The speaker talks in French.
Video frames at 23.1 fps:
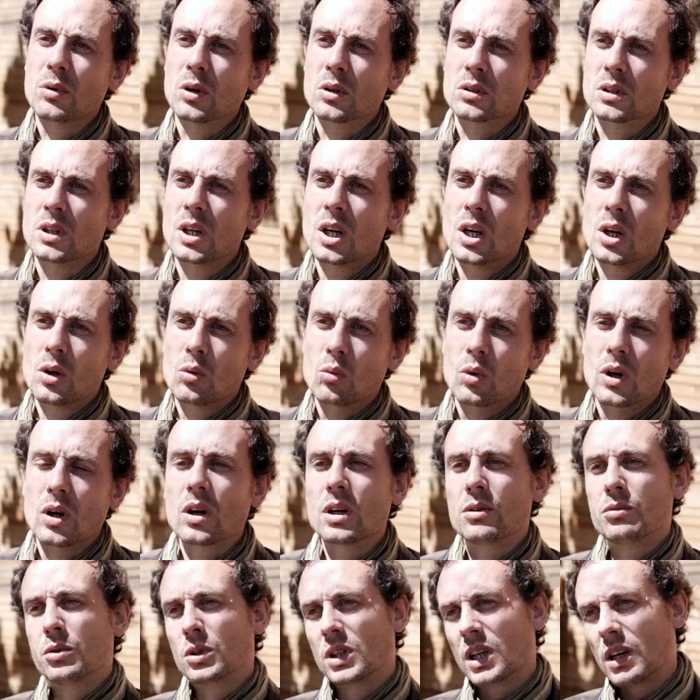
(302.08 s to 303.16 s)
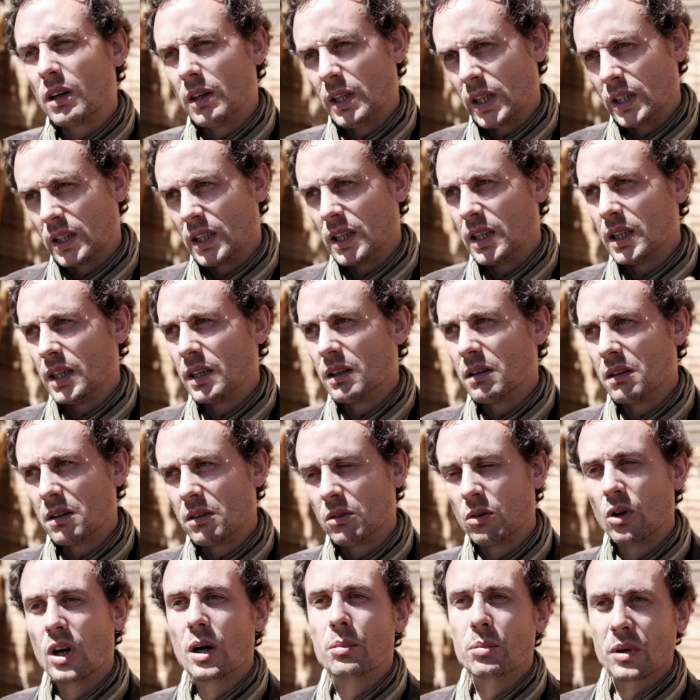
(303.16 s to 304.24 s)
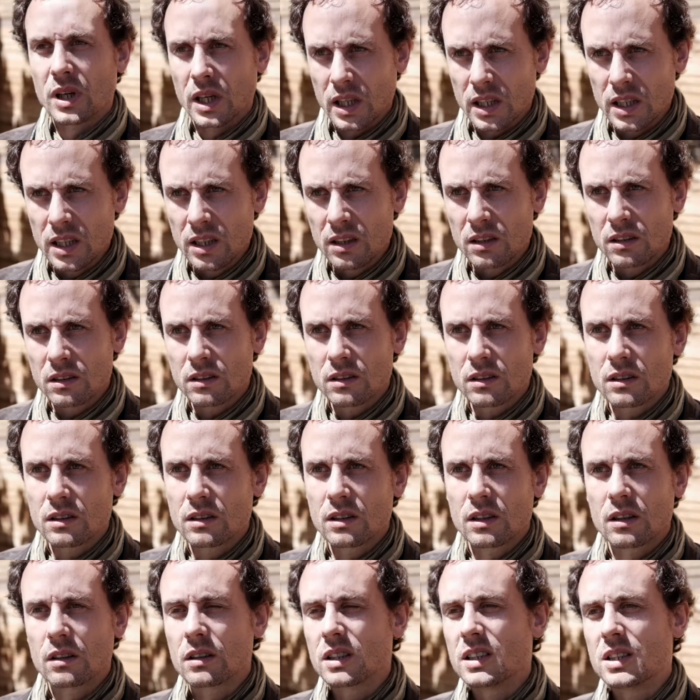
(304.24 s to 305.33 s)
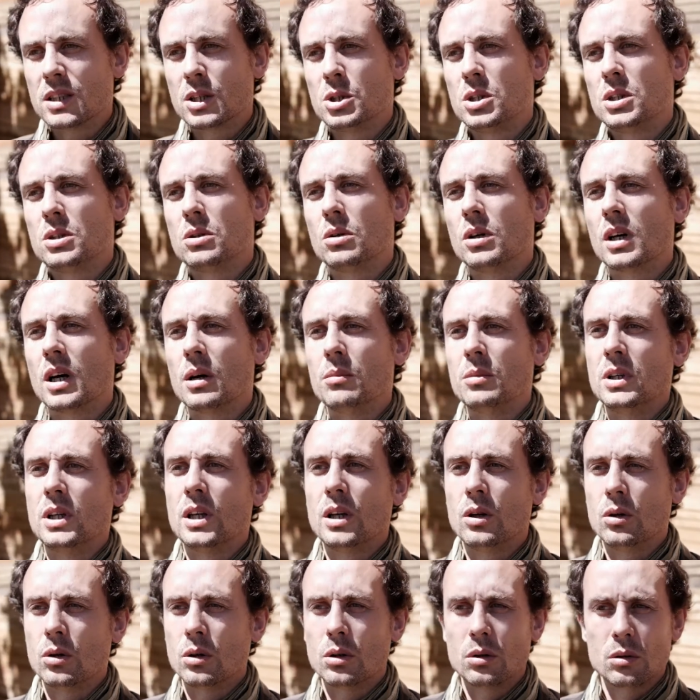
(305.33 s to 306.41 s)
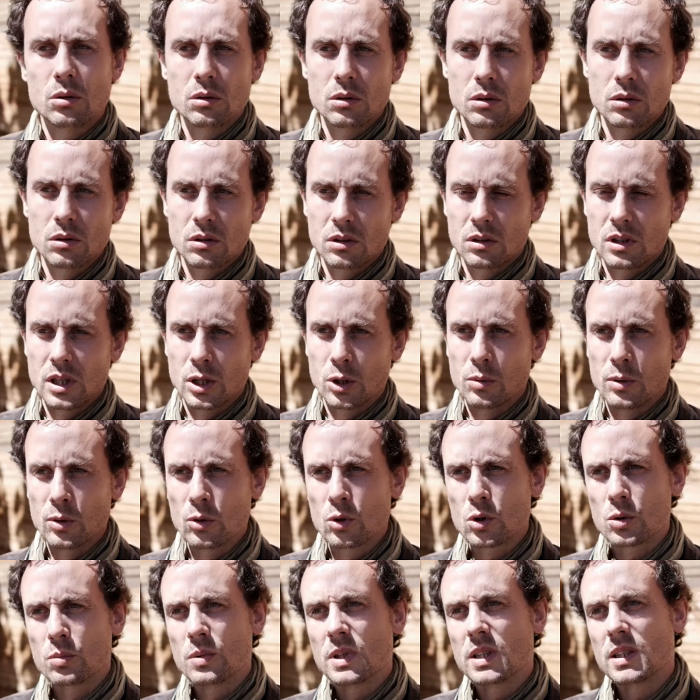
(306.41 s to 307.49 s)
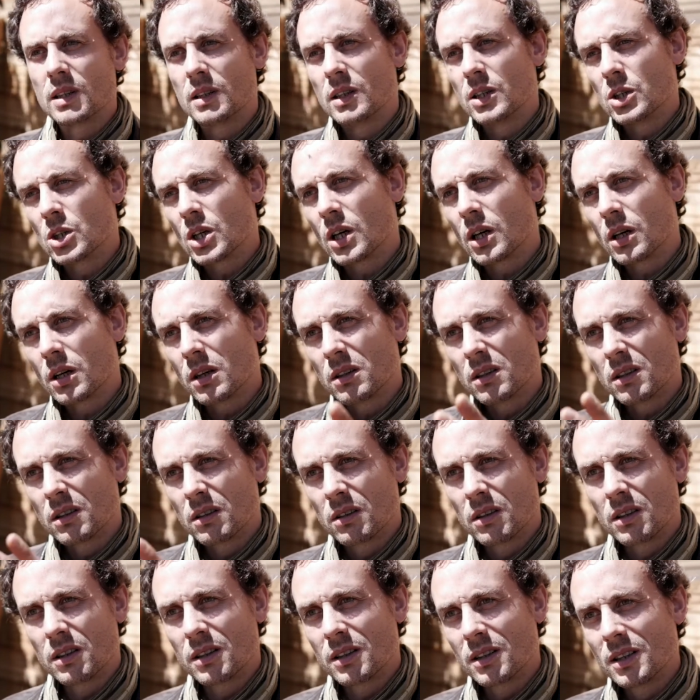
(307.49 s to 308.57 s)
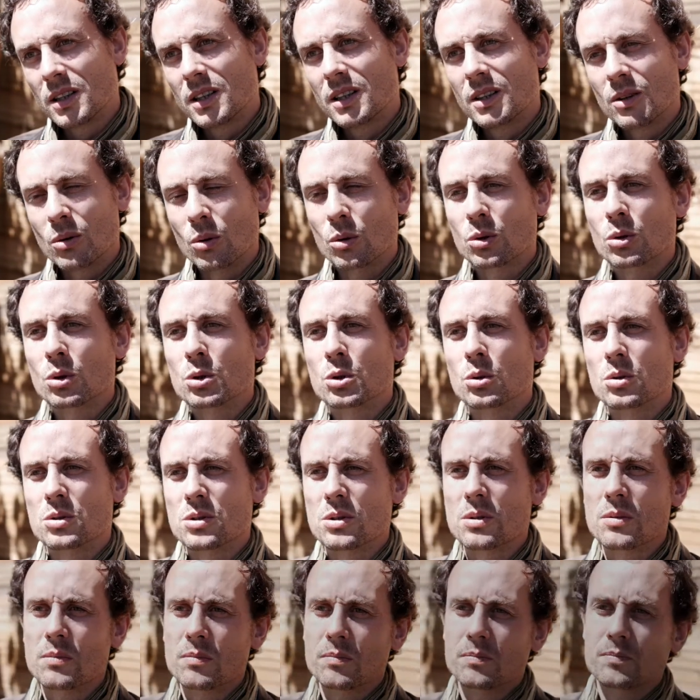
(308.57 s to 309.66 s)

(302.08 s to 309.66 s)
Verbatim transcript: plantes. Ou alors, il faut travailler avec de la prairie qu'il s'agisse de graminées, de, légumineuses, mais c'est déjà euh, autre chose.